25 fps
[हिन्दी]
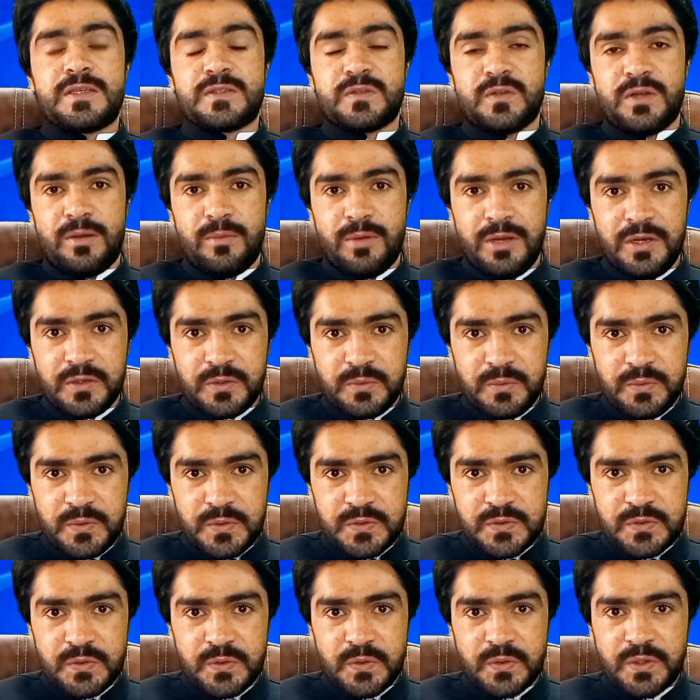अस्सलाम वालेकुम
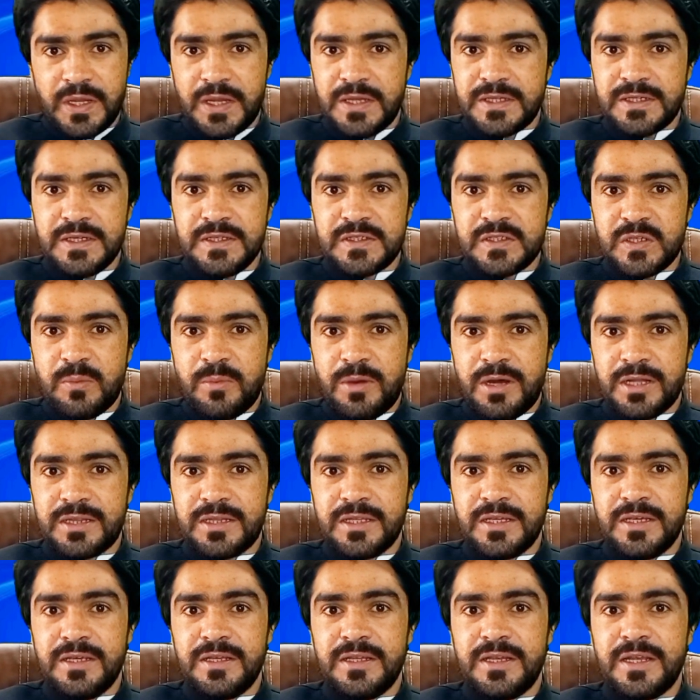दोस्तों केस की
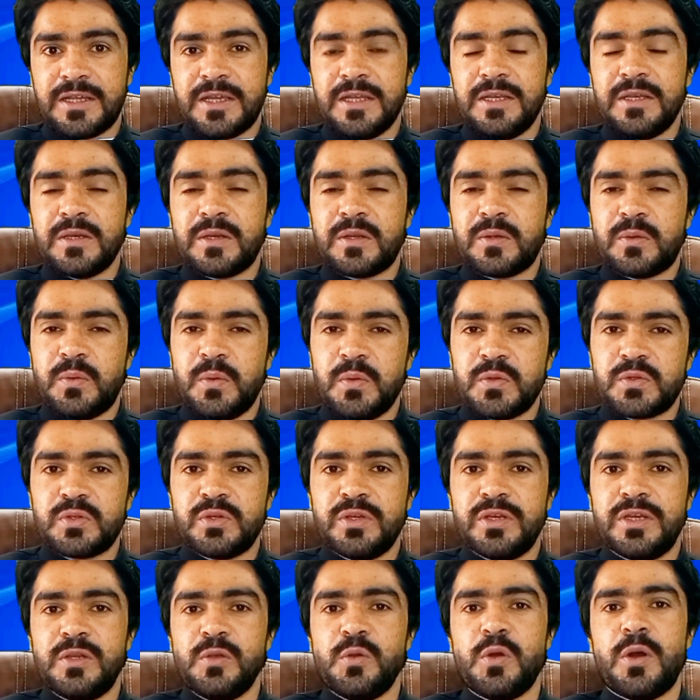समाप्ति लेकिन कुछ
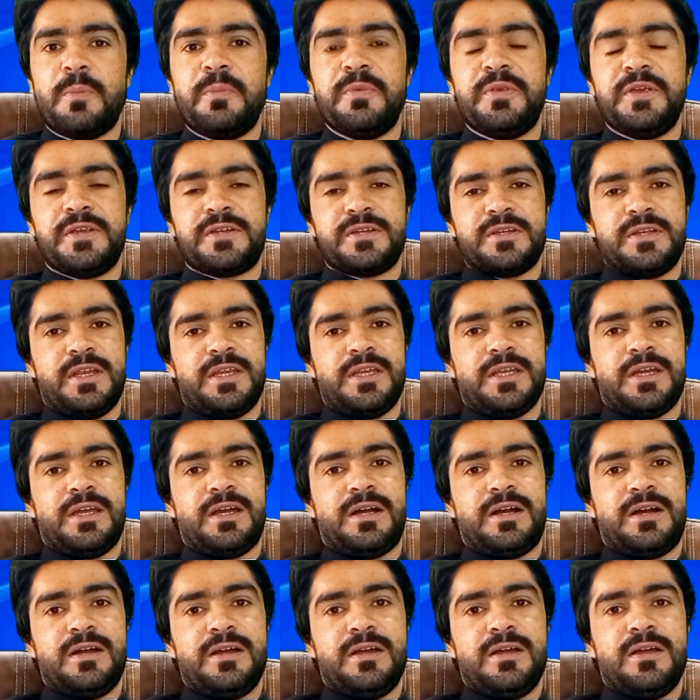न्यू अपडेट्स नहीं
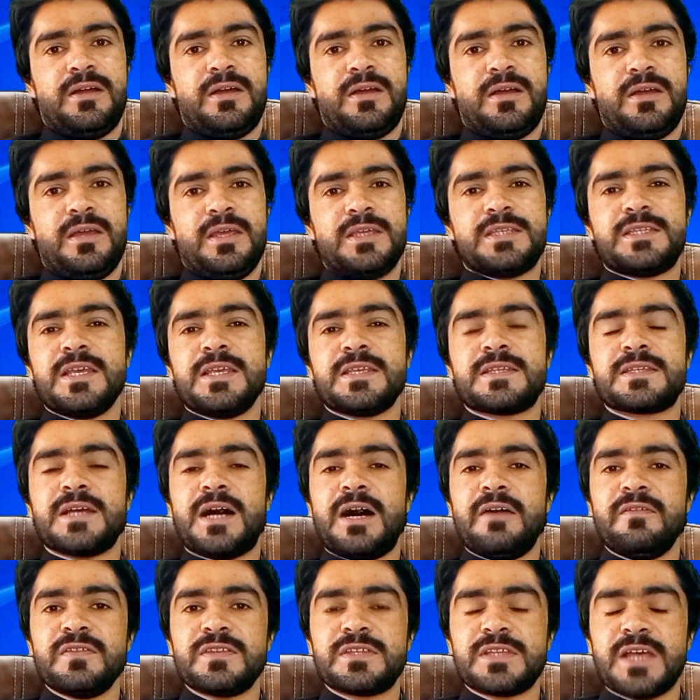आया इसे
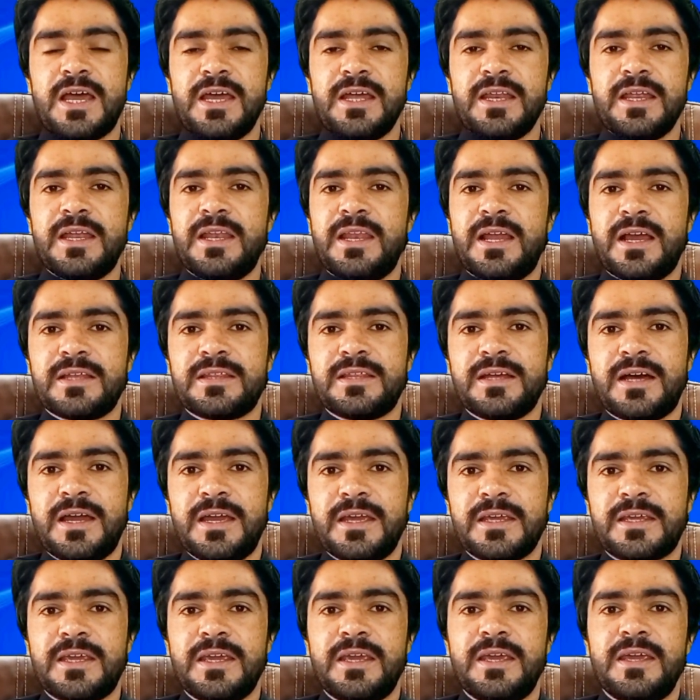साफ जाहिर है लगता
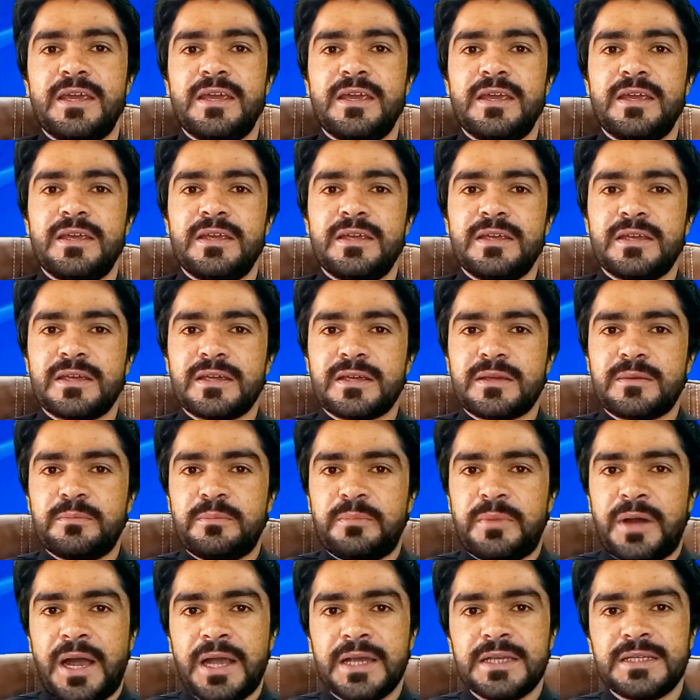है कि
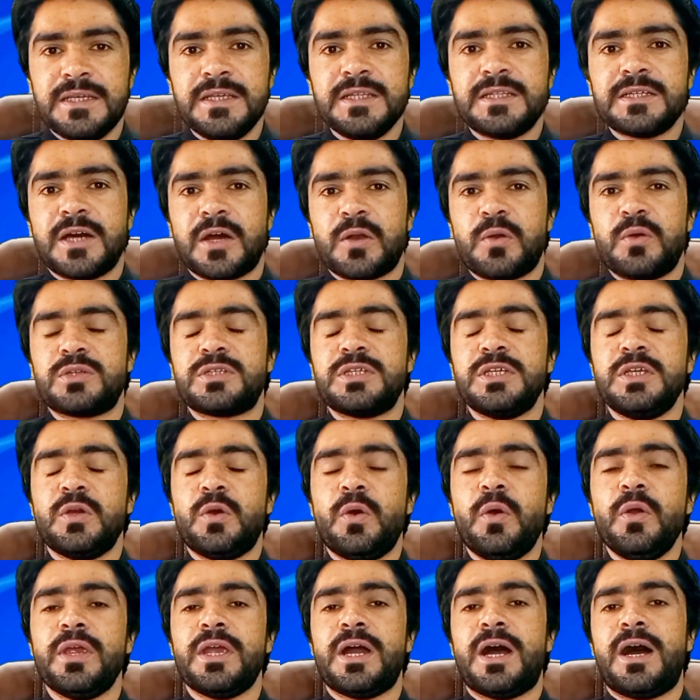बायजीद खरोची
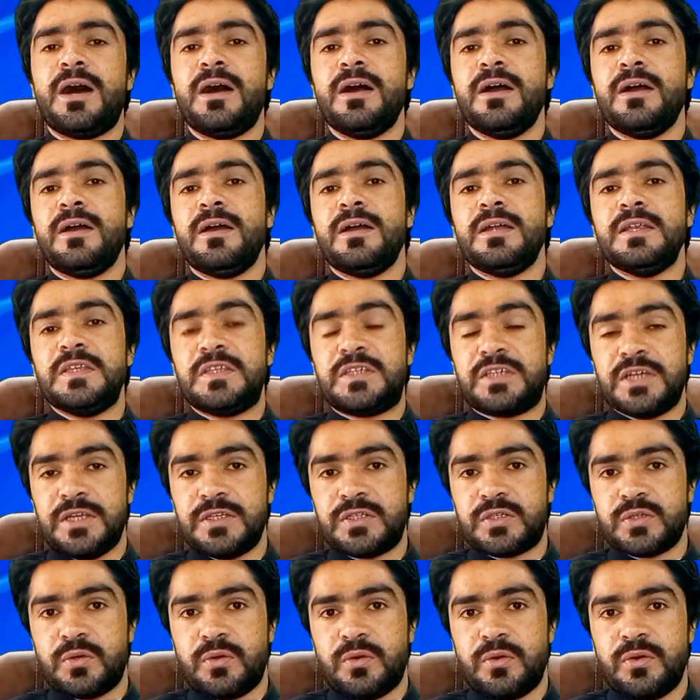हो या
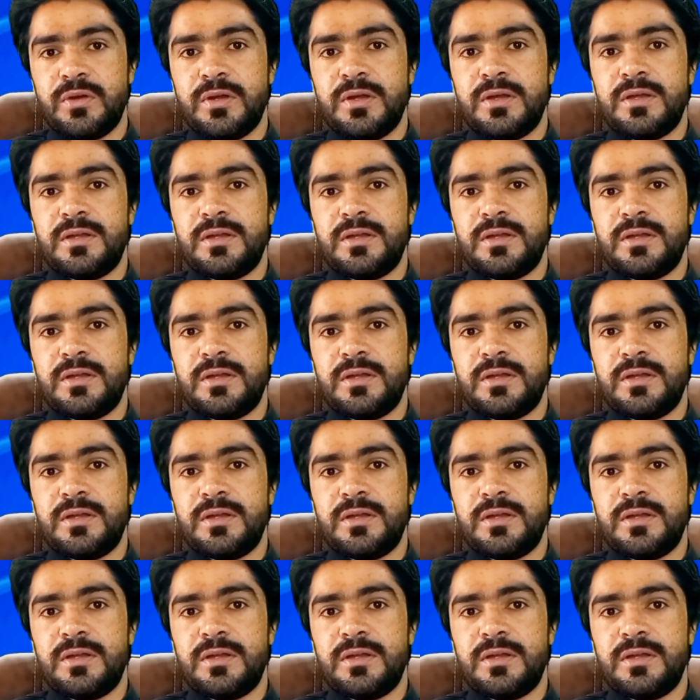जज हो